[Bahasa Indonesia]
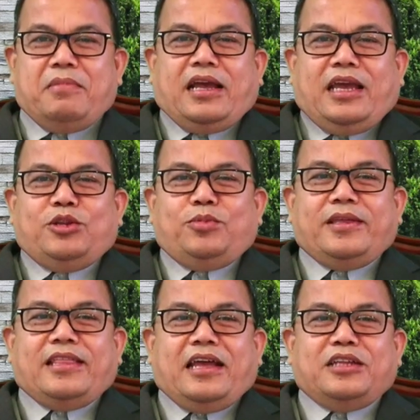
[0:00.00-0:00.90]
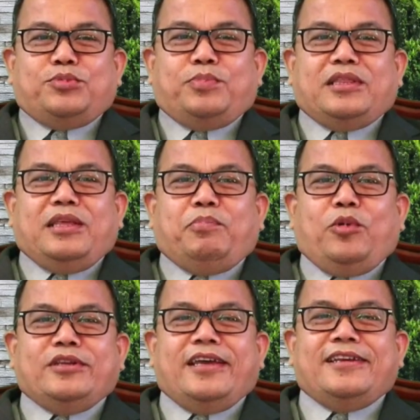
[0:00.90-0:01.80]
Maka hidup kita akan seperti
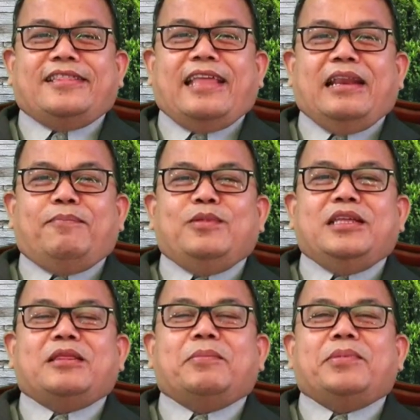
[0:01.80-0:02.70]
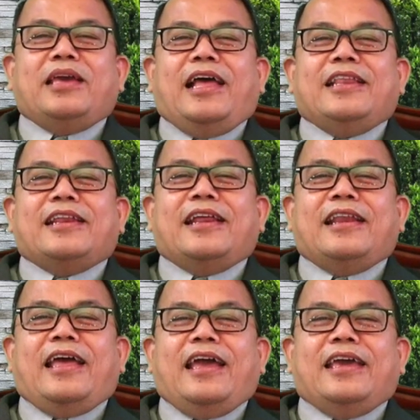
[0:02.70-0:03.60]
pohon yang ditanam di tepi
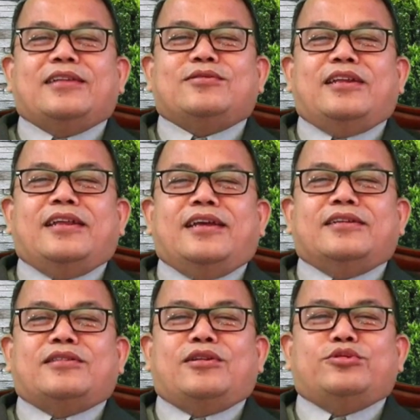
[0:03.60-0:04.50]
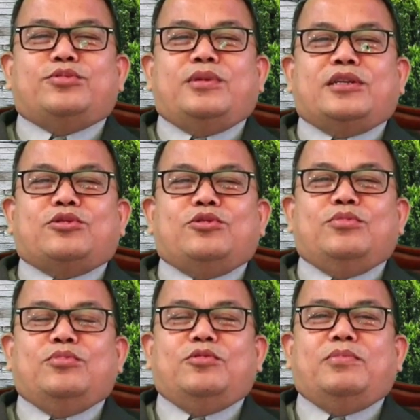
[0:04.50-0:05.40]
aliran air, saudara yang terus
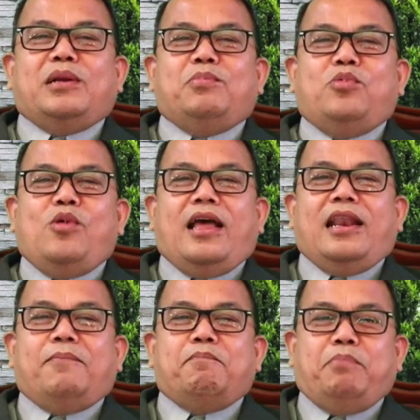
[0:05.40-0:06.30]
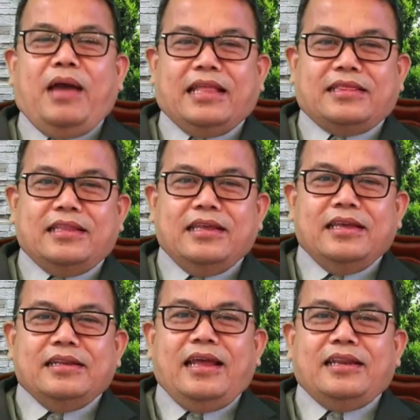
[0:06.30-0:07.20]
bertumbuh, berbuah lebat,
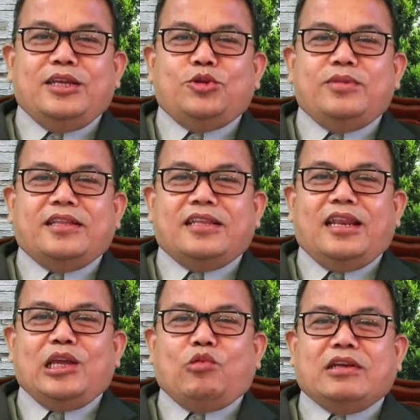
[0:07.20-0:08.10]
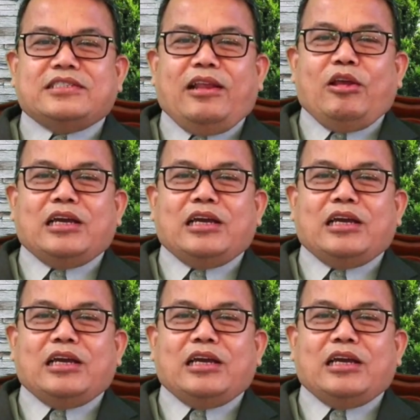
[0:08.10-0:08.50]
dan hidupnya tidak dikuasai